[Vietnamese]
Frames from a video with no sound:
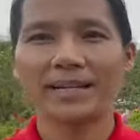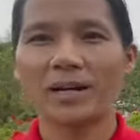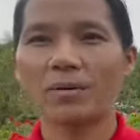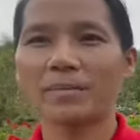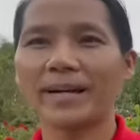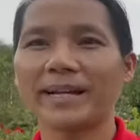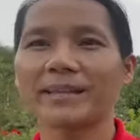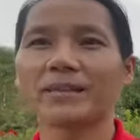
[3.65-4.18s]

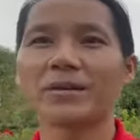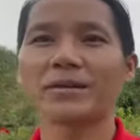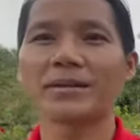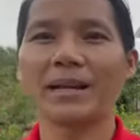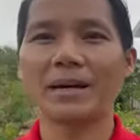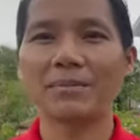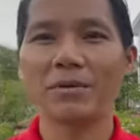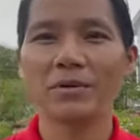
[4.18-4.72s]
hôm nay tôi
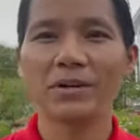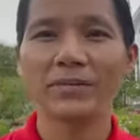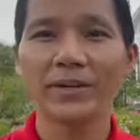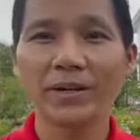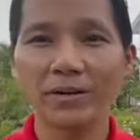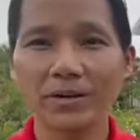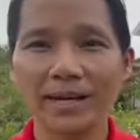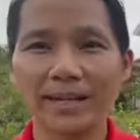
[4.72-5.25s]
làm một cái
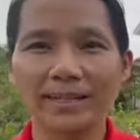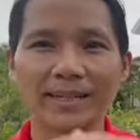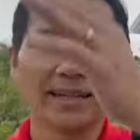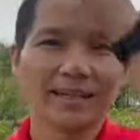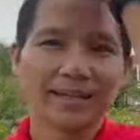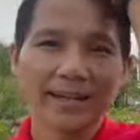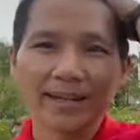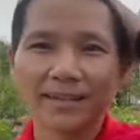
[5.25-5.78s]
video đây
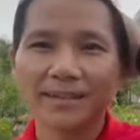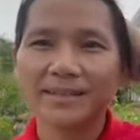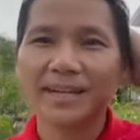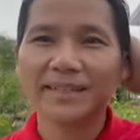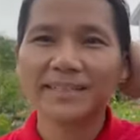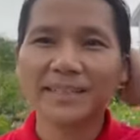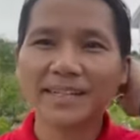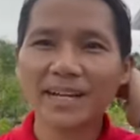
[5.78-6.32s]
để hướng
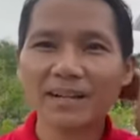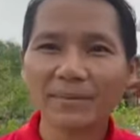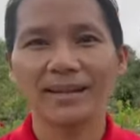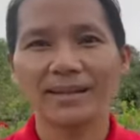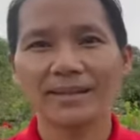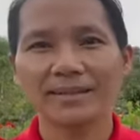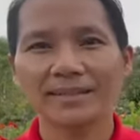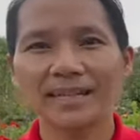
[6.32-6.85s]
dẫn cho các
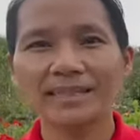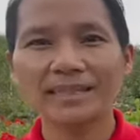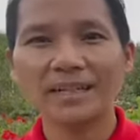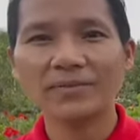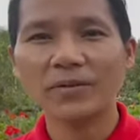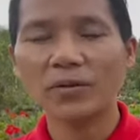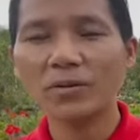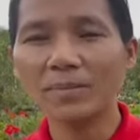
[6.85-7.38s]
bạn cách cách
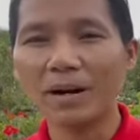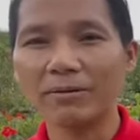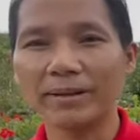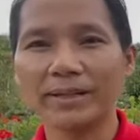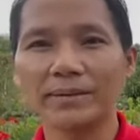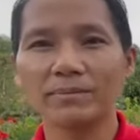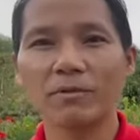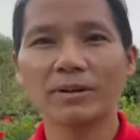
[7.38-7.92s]
phối màu
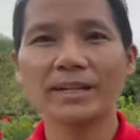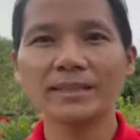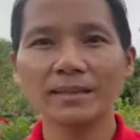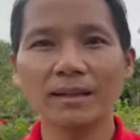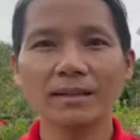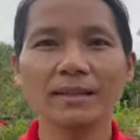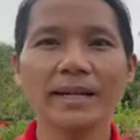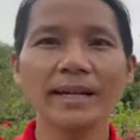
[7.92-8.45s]
này một cách
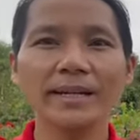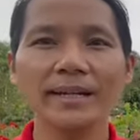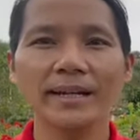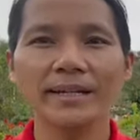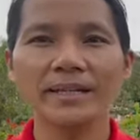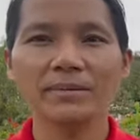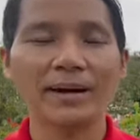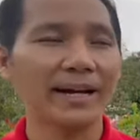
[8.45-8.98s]
thực tế
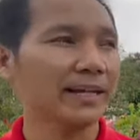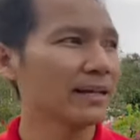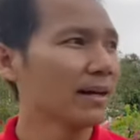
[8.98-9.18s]
để cho bạn